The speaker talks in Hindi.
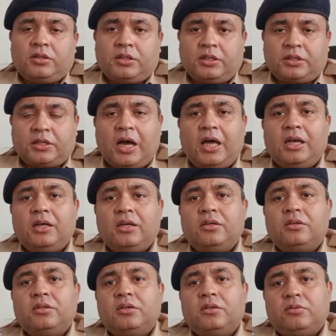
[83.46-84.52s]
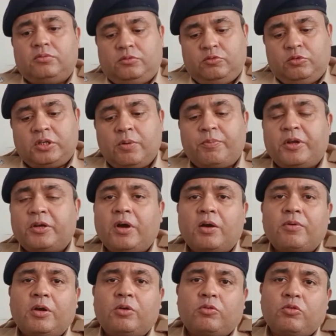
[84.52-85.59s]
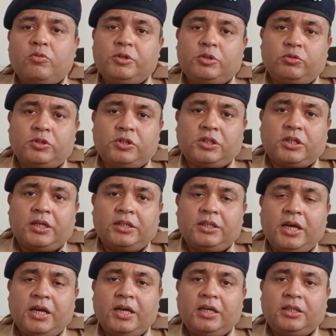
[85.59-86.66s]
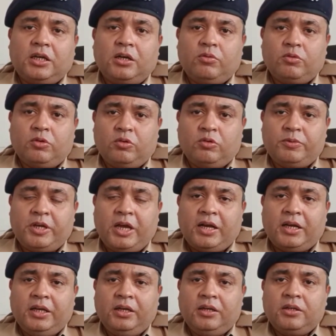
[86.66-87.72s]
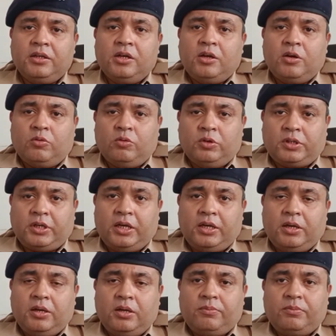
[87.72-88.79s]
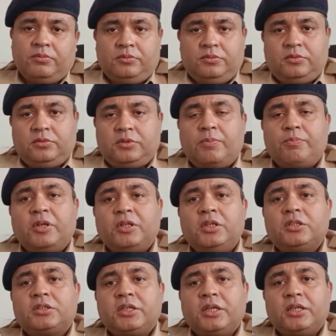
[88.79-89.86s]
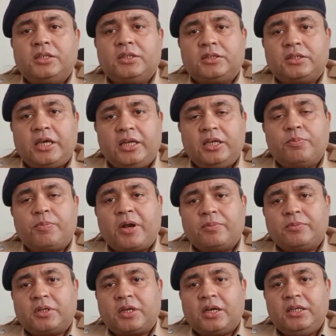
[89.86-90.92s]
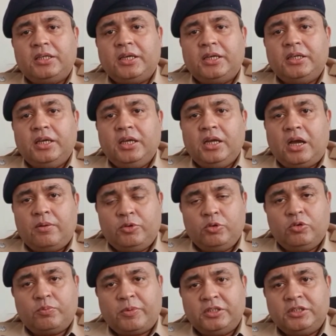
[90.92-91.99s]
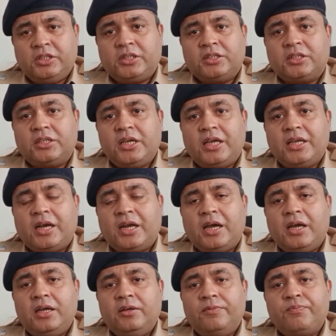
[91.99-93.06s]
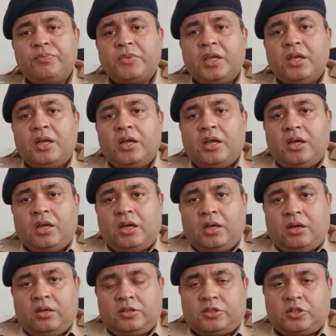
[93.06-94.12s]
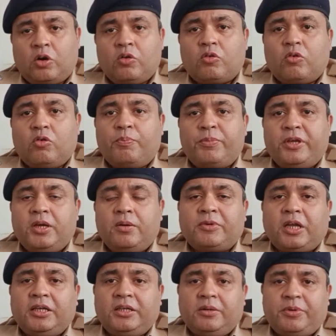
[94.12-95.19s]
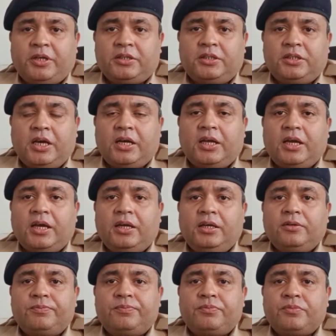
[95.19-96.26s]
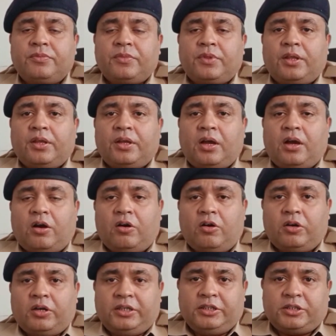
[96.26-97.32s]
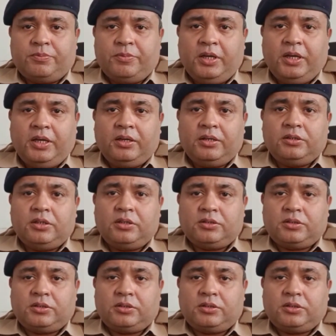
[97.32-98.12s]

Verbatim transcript: तत्काल उनके परिवार वालों को भी सूचित कर दिया गया था वो लोग भी आ गए उनके संबंधित से तहरीर प्राप्त कर ली गई है अभियोग पंजीकृत किया जा रहा है सौ को पीएम के लिए भेज दिया गया है और इसमें